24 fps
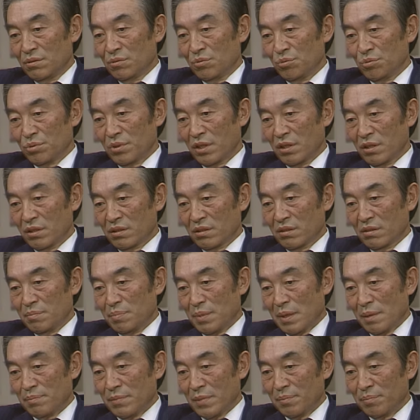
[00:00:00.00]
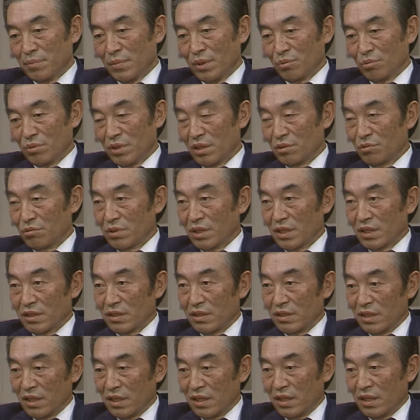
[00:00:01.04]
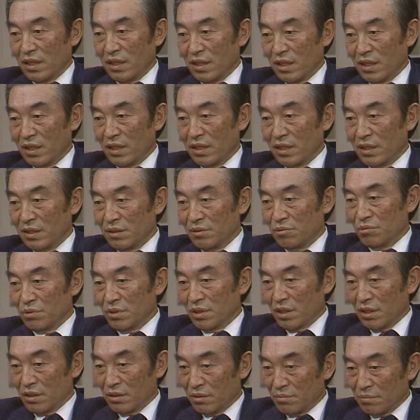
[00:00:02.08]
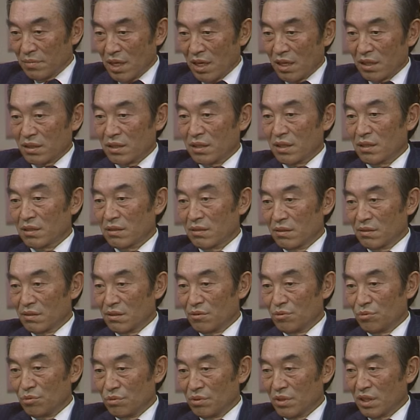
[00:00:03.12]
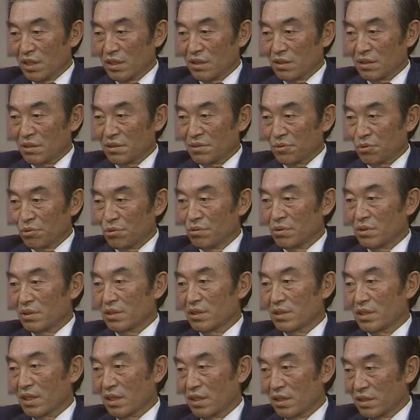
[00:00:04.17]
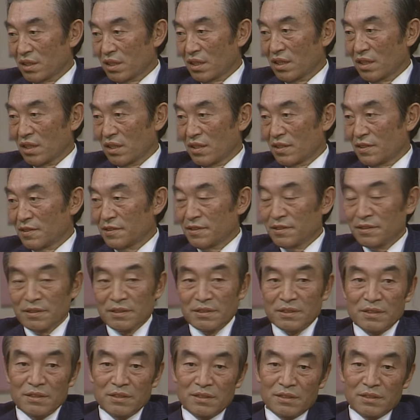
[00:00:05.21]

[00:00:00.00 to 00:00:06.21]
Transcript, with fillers: 우리 어서 밥만 먹고 해도 되 겠느냐. 네. 우리가 좀 학생들을 위한 교회를 시작하자. 아하.